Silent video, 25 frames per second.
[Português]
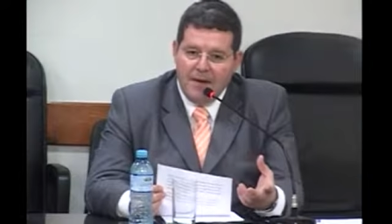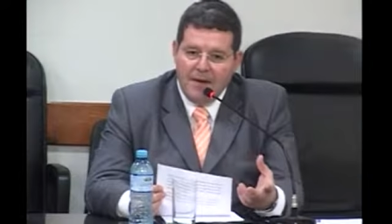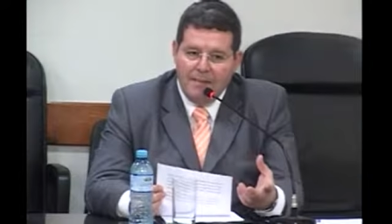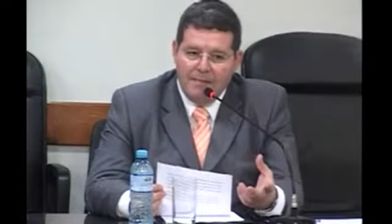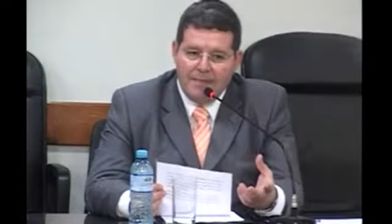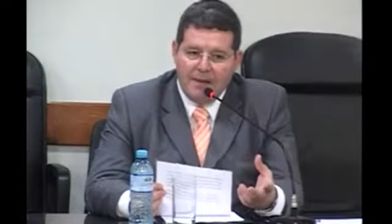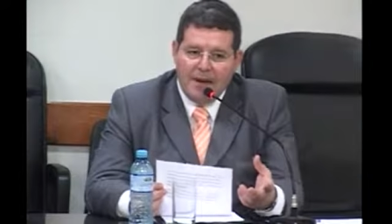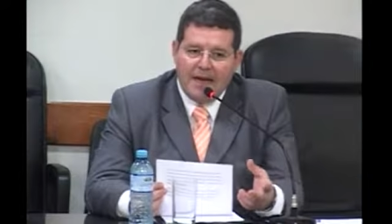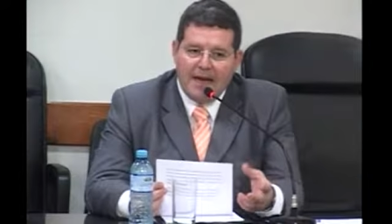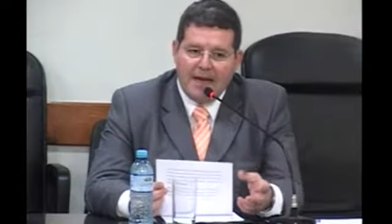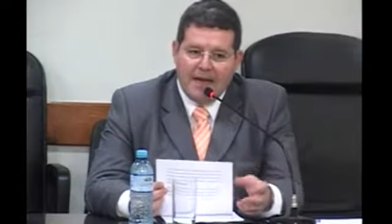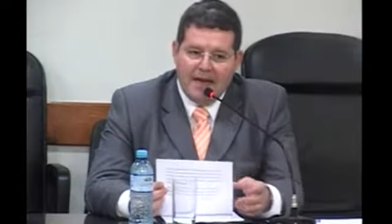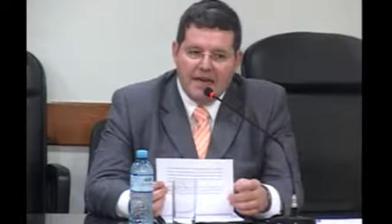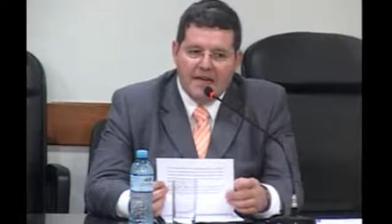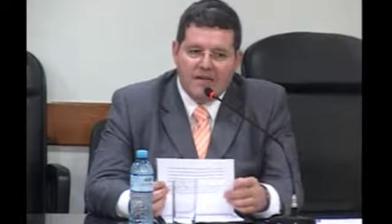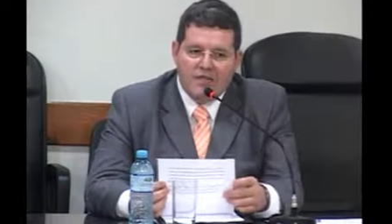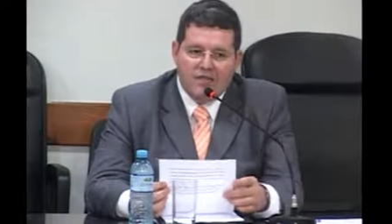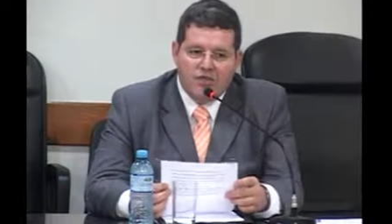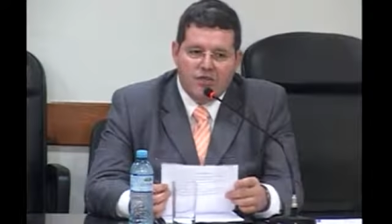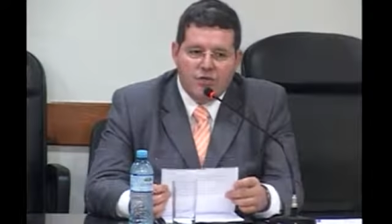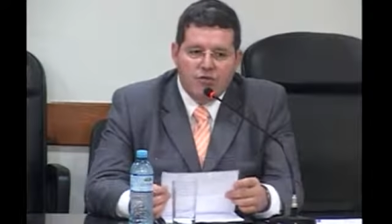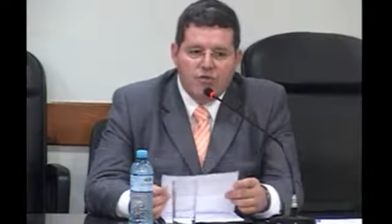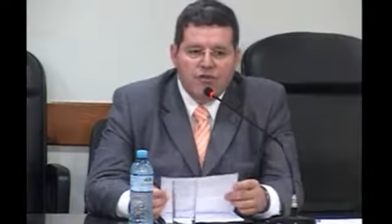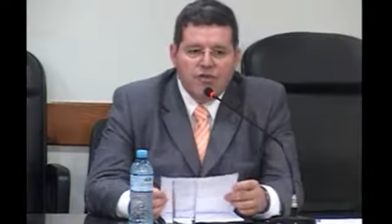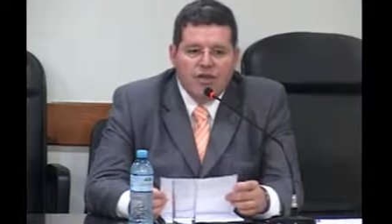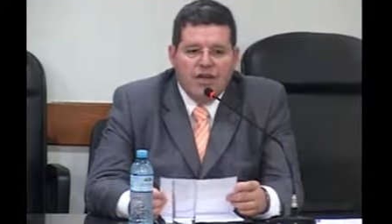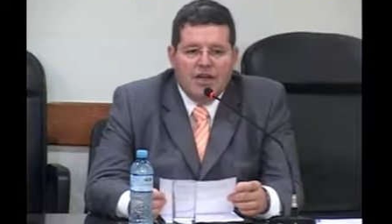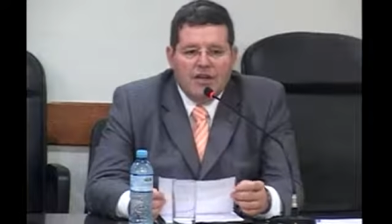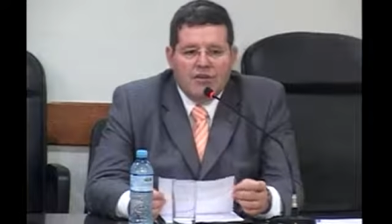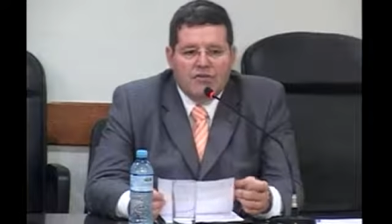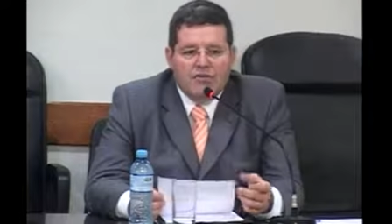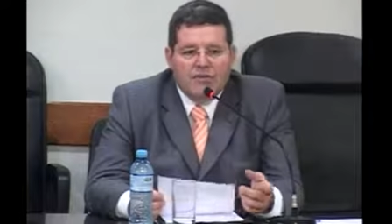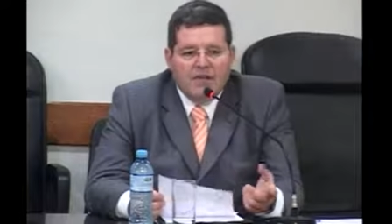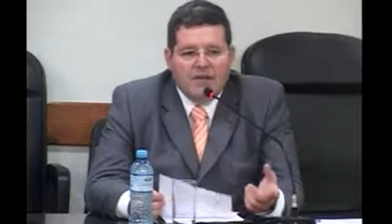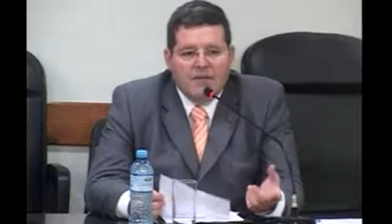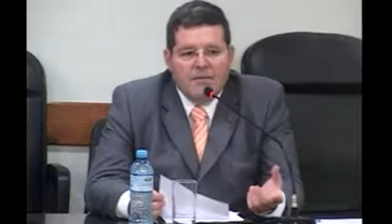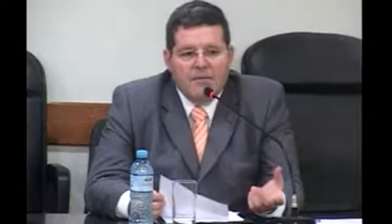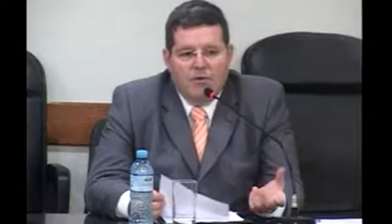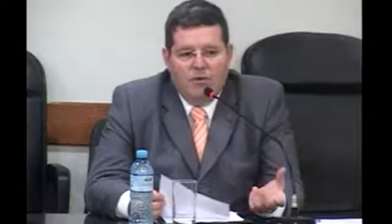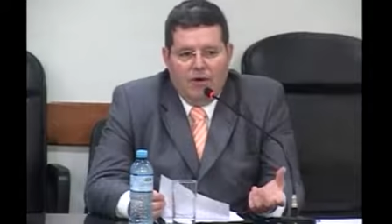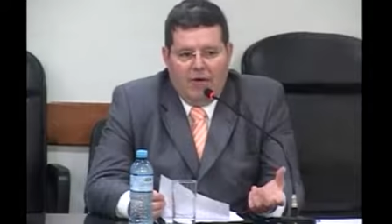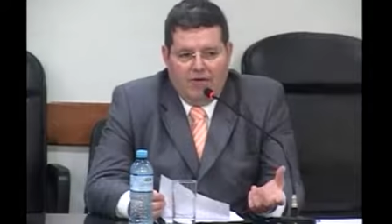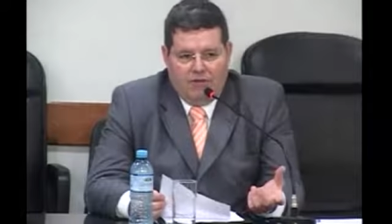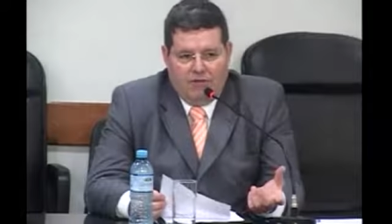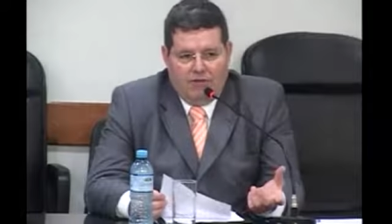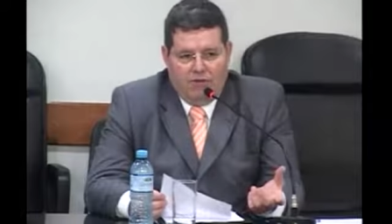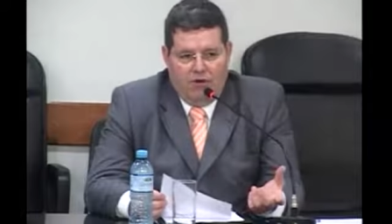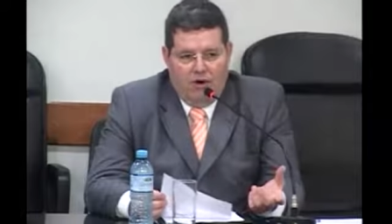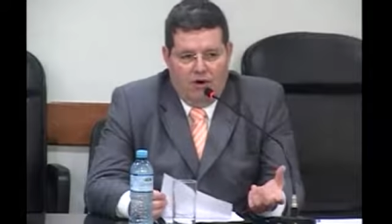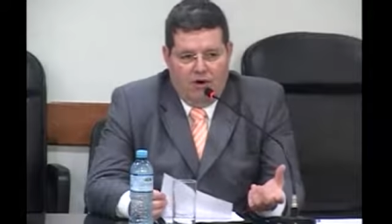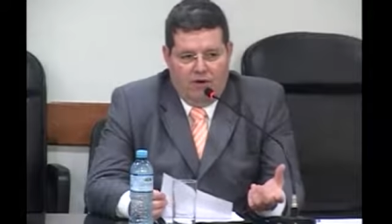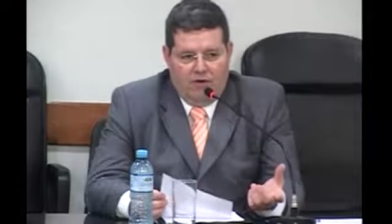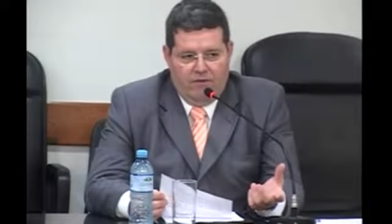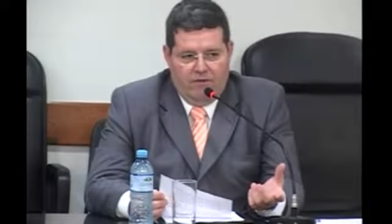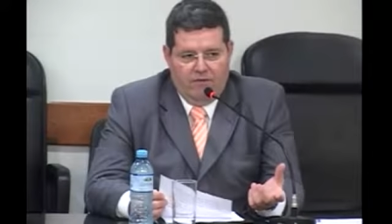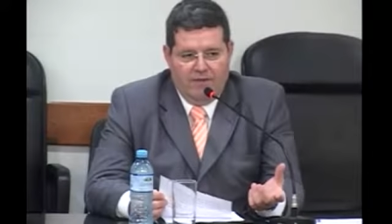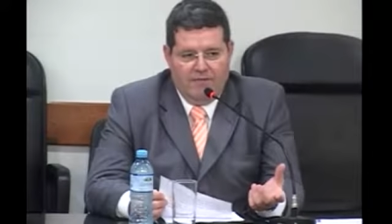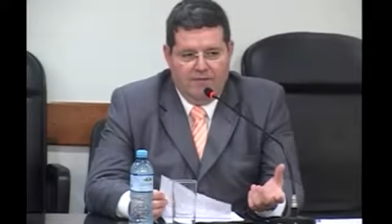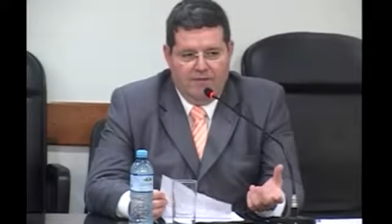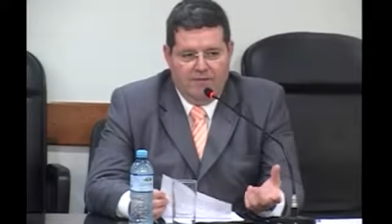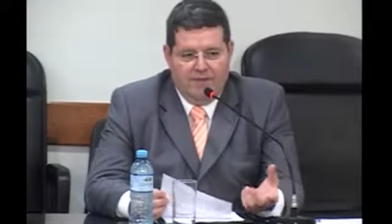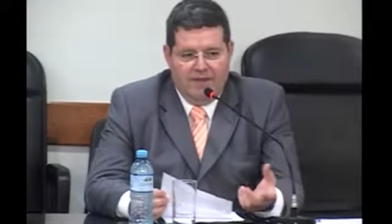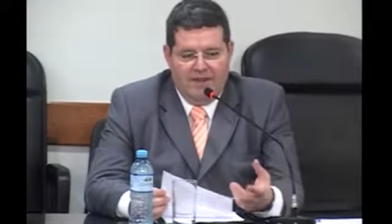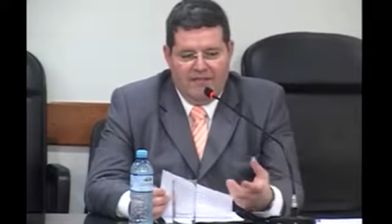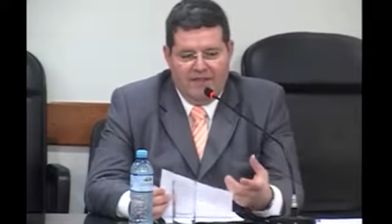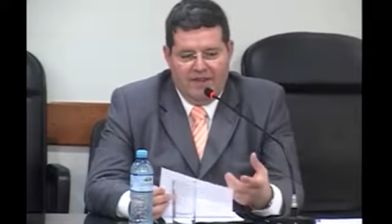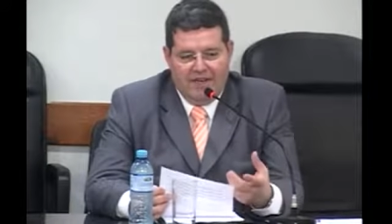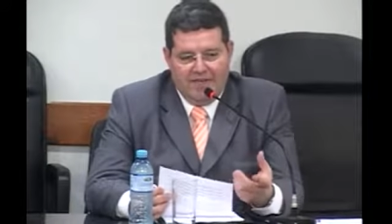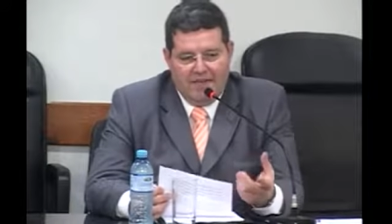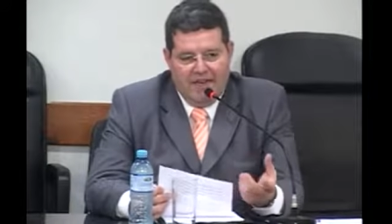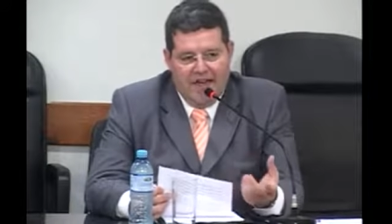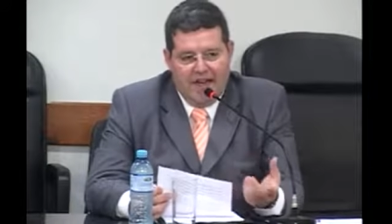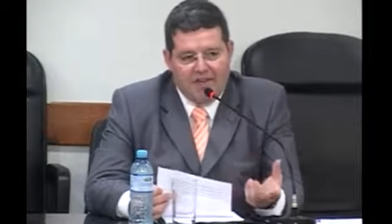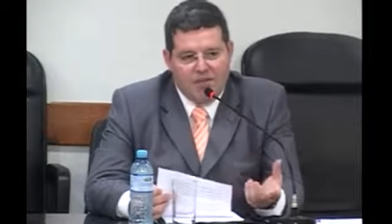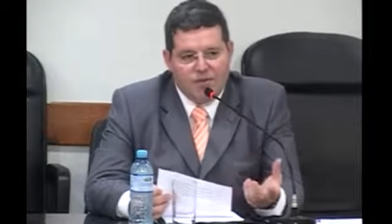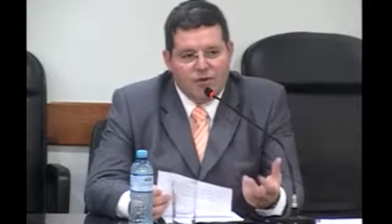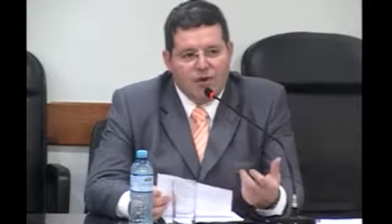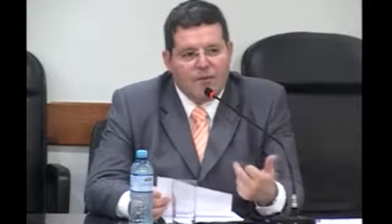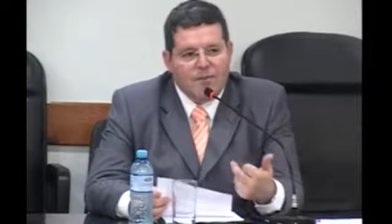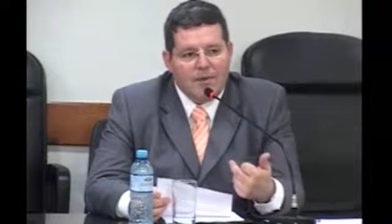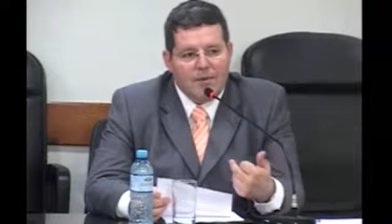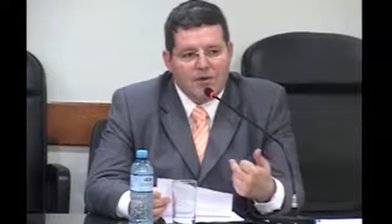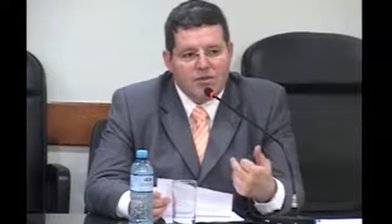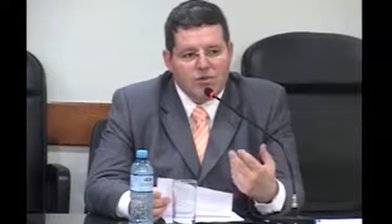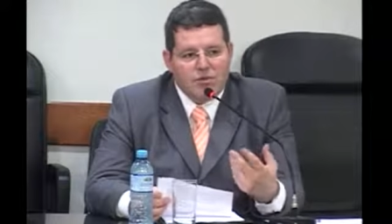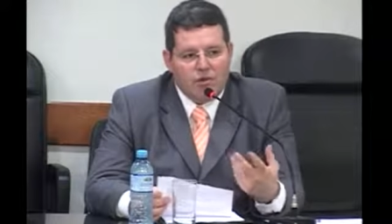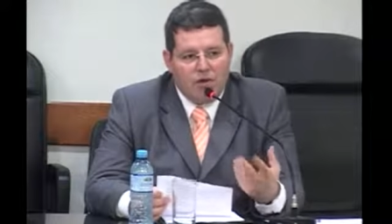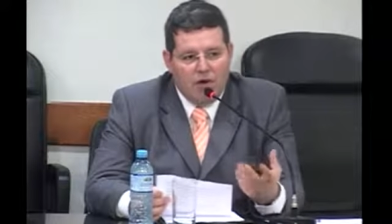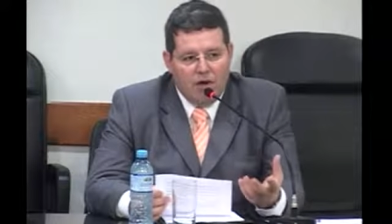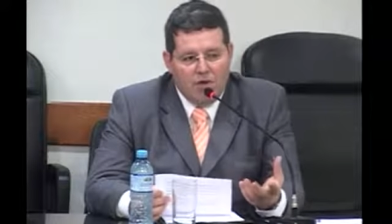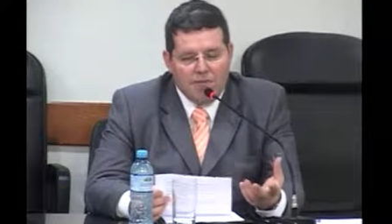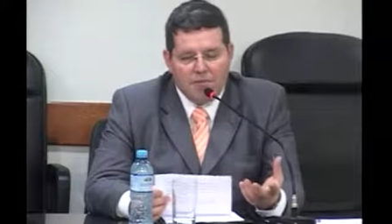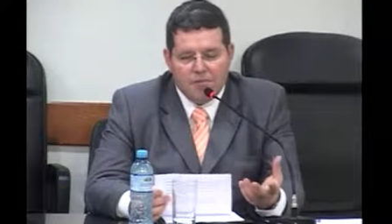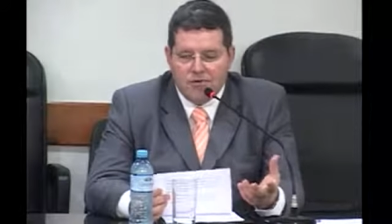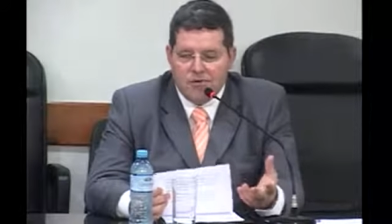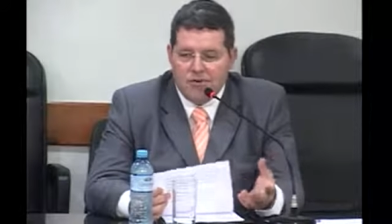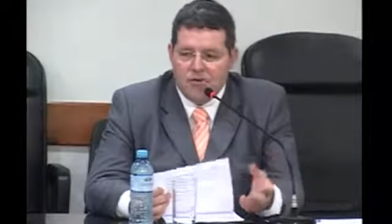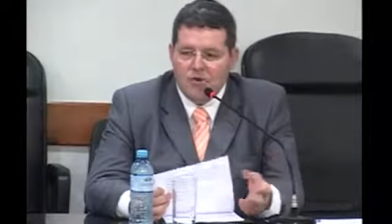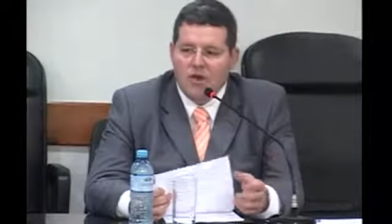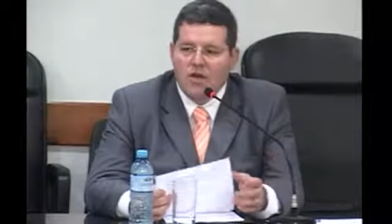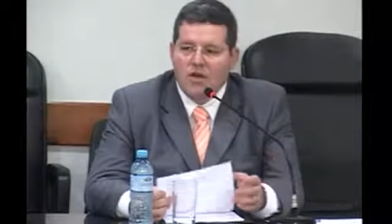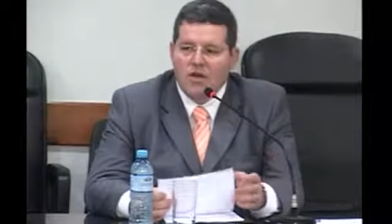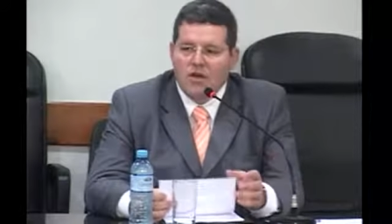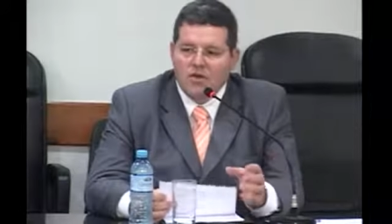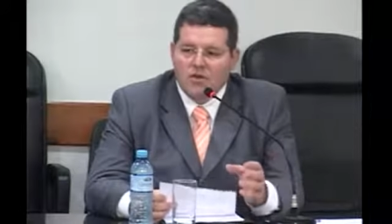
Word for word: para garantir o direito de ambulatório Na verdade, o habeas corpus,